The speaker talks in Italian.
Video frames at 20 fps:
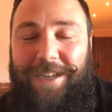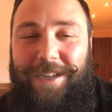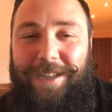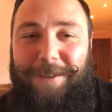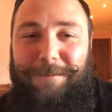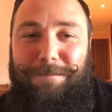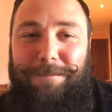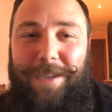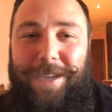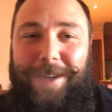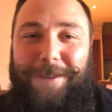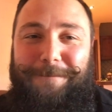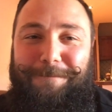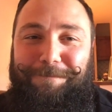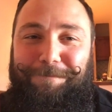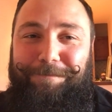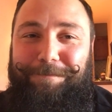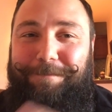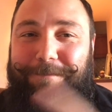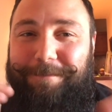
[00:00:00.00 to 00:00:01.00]
la nebbia,
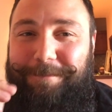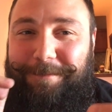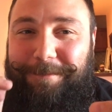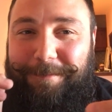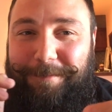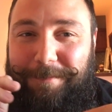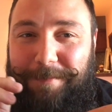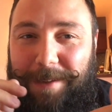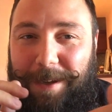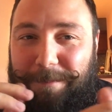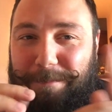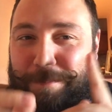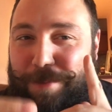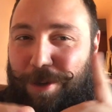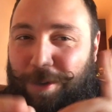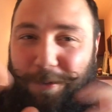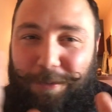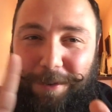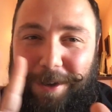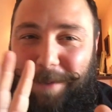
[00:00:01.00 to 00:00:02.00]

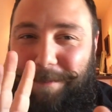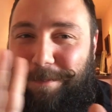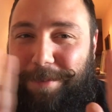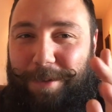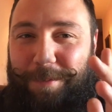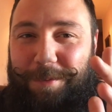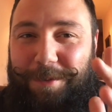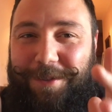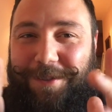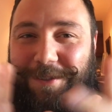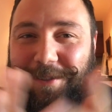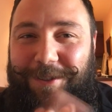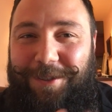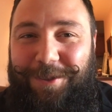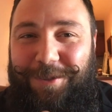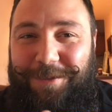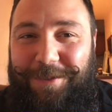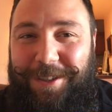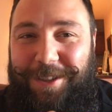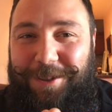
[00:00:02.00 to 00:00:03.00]
però non è proprio il
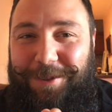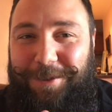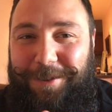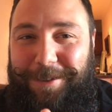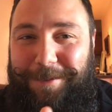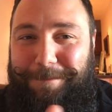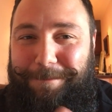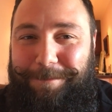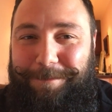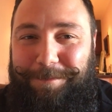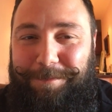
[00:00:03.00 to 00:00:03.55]
solito video, eh.